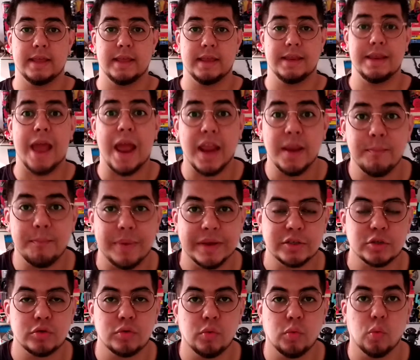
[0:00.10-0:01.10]
E aí
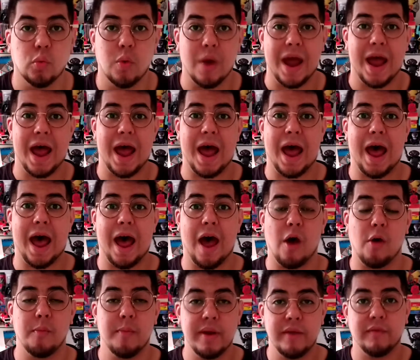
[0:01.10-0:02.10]

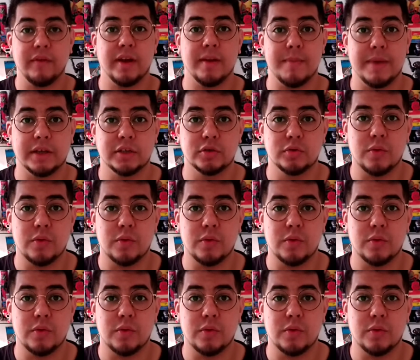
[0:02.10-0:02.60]
pessoal, bem-vindo a mais